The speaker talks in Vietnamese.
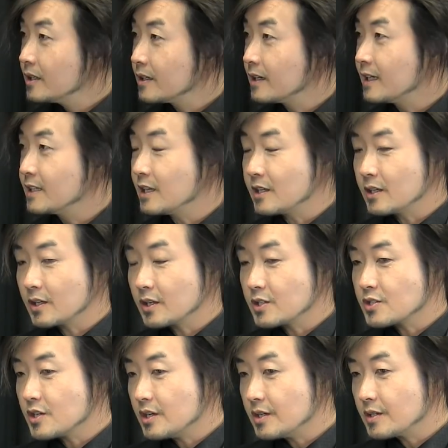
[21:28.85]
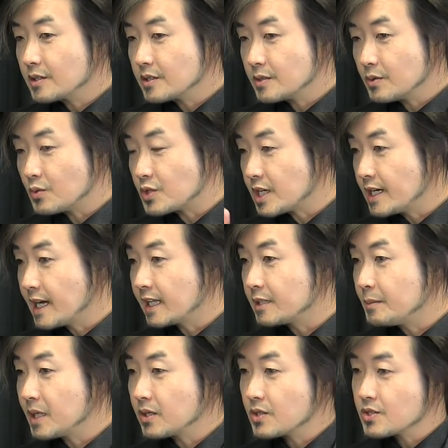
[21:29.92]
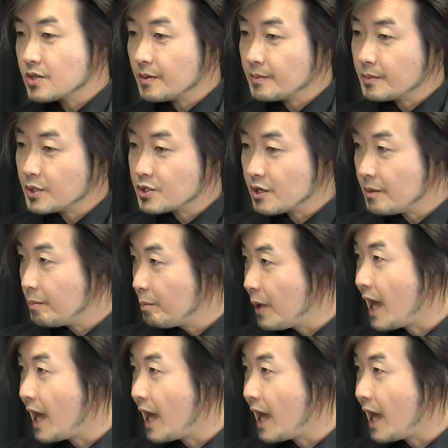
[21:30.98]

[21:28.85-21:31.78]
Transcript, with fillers: nó là chỉ có số cũ ra nản mà có số có số